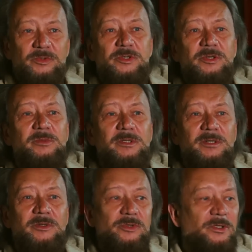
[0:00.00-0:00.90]
Ну зачем
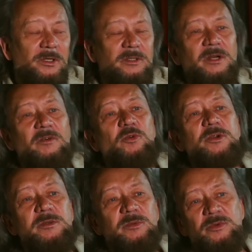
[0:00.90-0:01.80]
тогда нужно? Да?
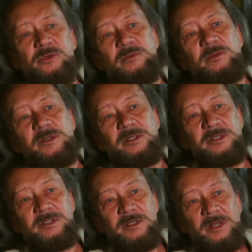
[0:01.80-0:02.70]
Травой тебе нужно было
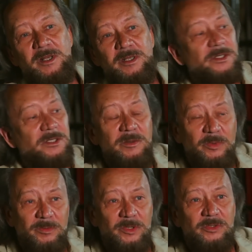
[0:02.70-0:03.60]
родиться. Если ты
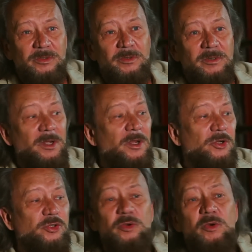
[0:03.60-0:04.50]
не понимаешь, что такое.
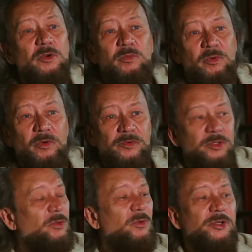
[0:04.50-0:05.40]
Что такое
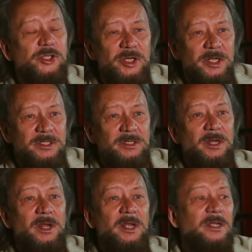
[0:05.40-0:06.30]
любовь, что такое
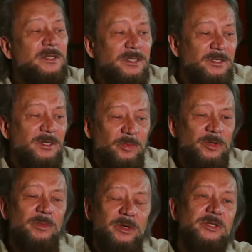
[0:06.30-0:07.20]
счастье. Если ты не
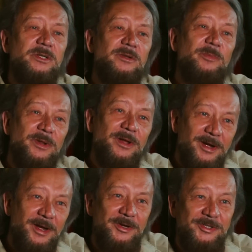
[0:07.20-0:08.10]
понимаешь
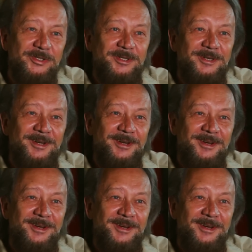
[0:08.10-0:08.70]
основополагающих,